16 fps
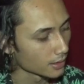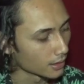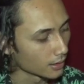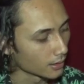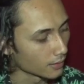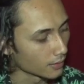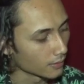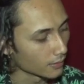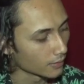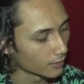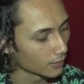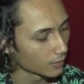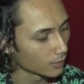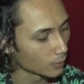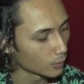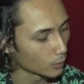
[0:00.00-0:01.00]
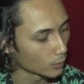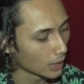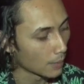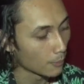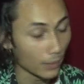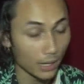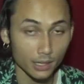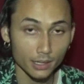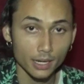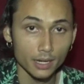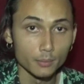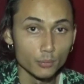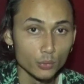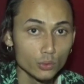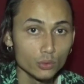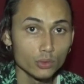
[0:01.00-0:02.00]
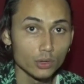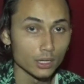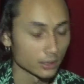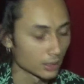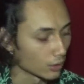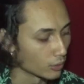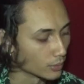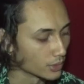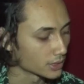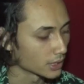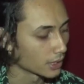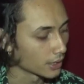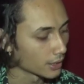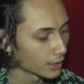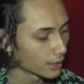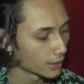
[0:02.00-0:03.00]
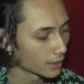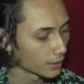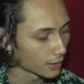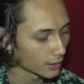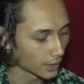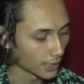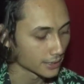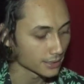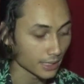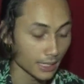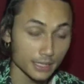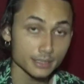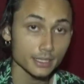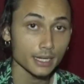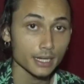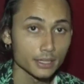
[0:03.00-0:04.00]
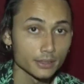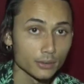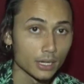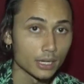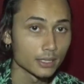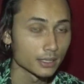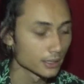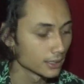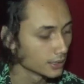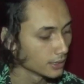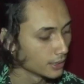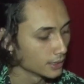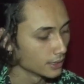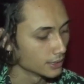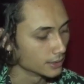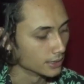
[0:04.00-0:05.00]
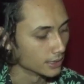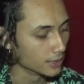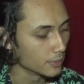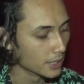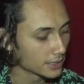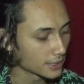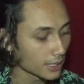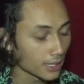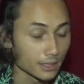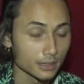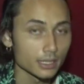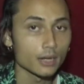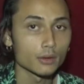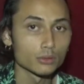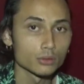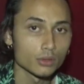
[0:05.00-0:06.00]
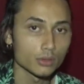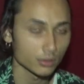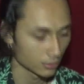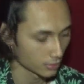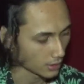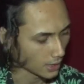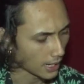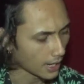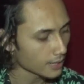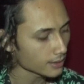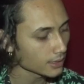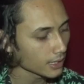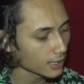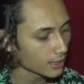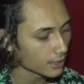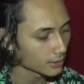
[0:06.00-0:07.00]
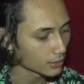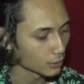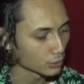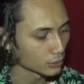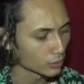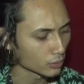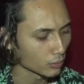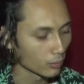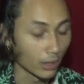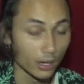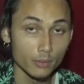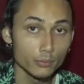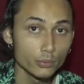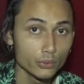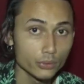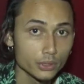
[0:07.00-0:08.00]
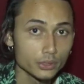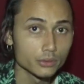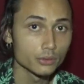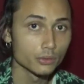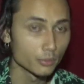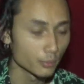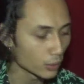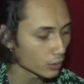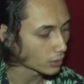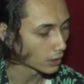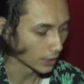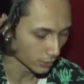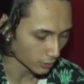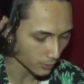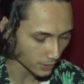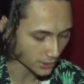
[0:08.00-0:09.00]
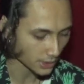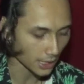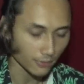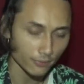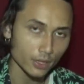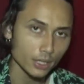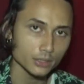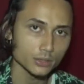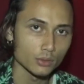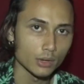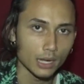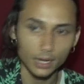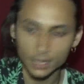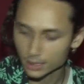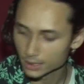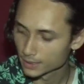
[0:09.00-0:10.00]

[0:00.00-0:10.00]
uh, gampang kena debu atau misalnya gesek-gesek gitu kan jadi biasanya rentan untuk karatan atau untuk berdebu gitu numpuk dan itu pasti ngefek ke suara